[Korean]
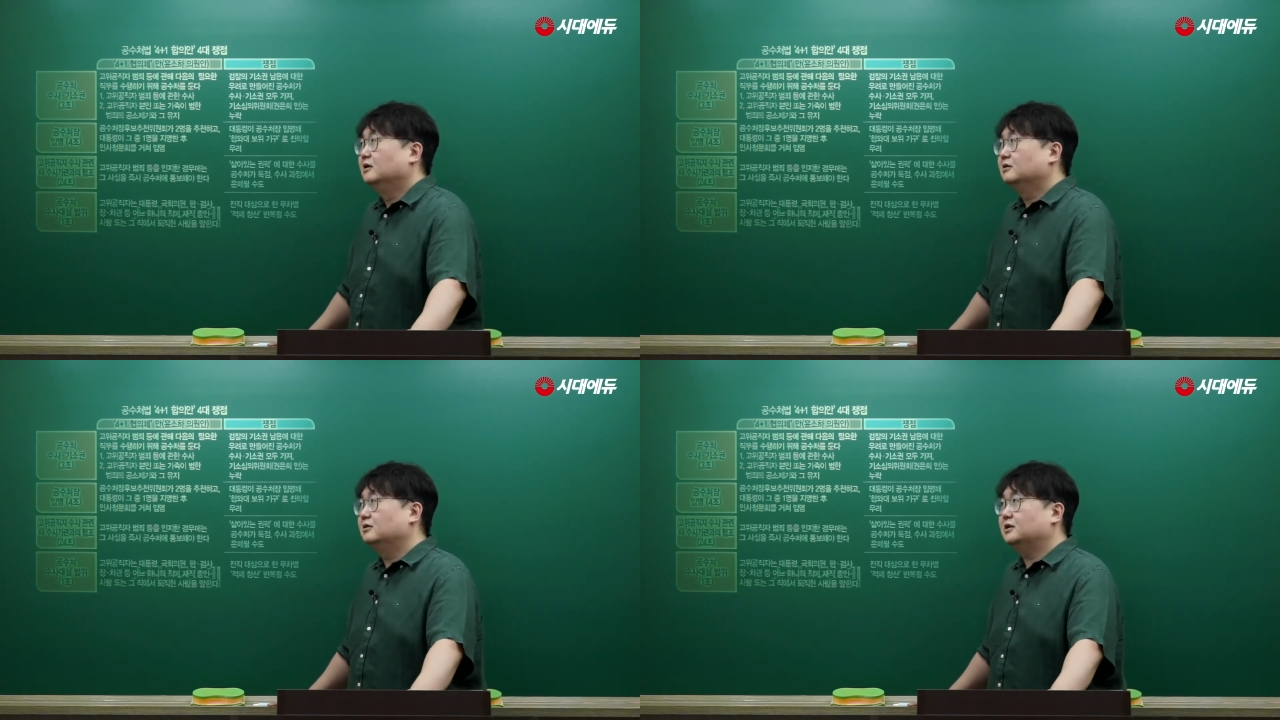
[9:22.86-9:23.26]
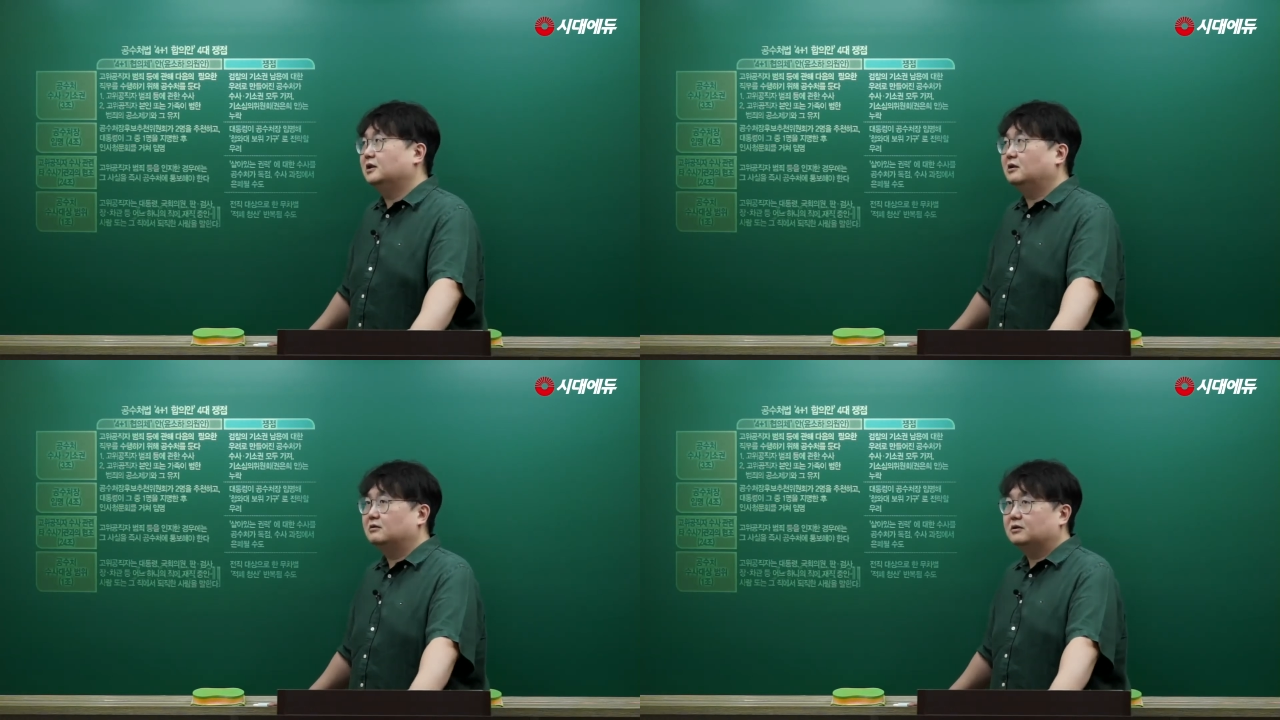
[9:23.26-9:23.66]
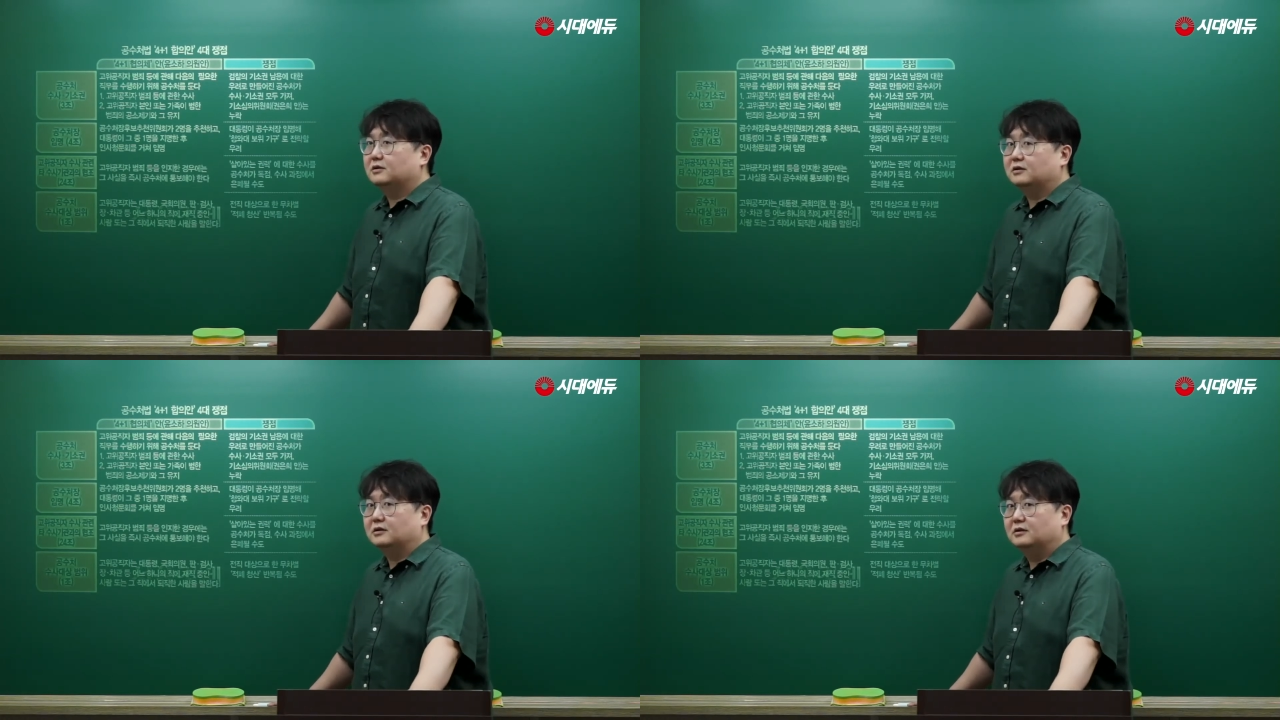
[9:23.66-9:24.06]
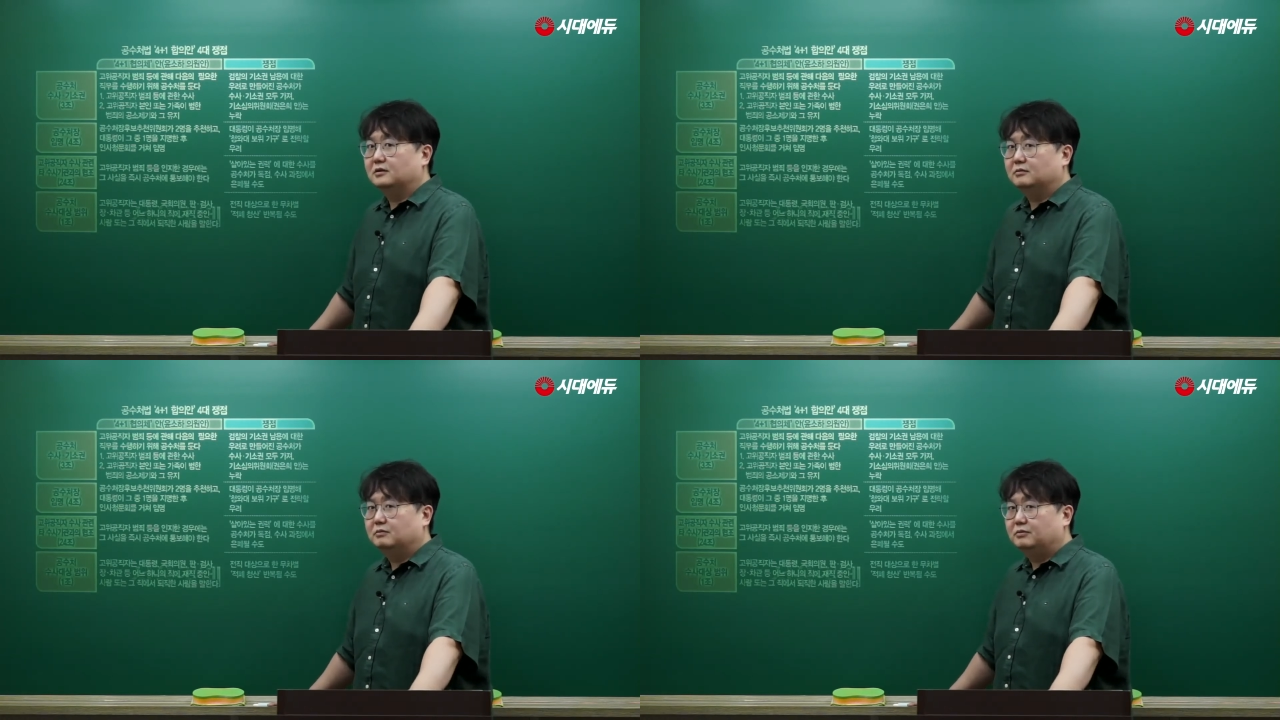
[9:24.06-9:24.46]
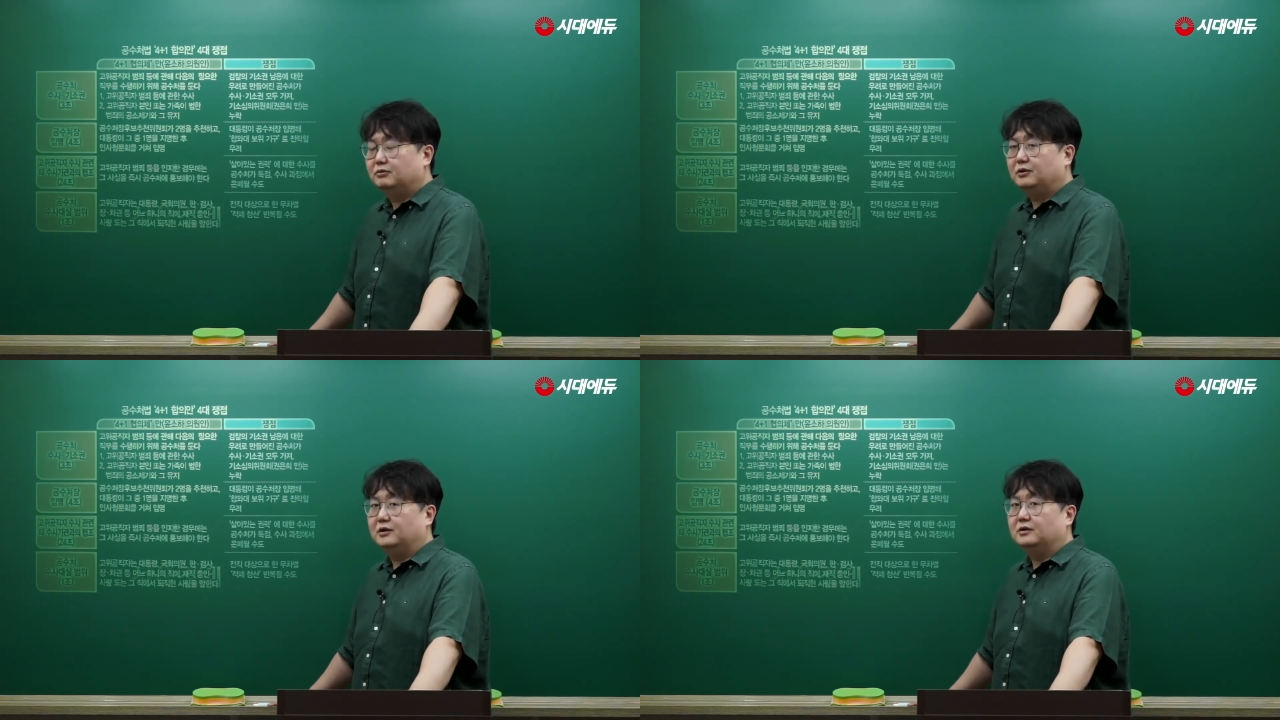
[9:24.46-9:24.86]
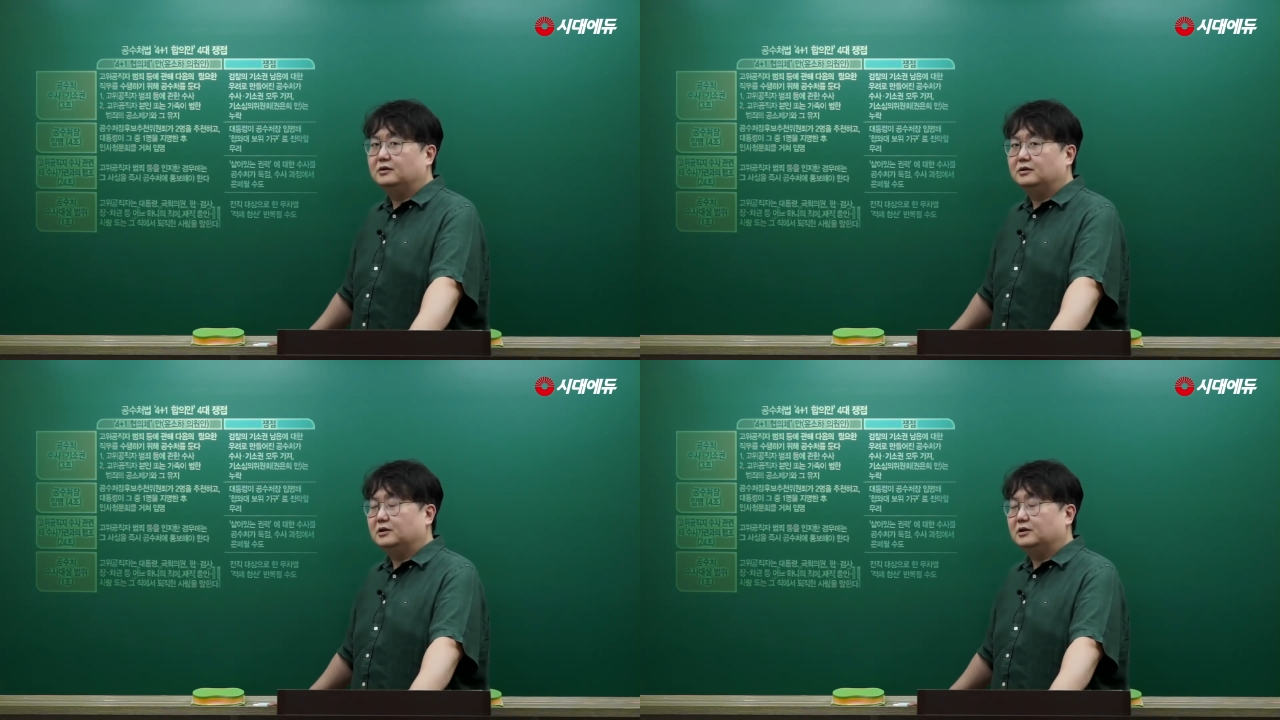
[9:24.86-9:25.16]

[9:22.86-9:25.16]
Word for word: 또 이제 나온 것은 그 부인이죠.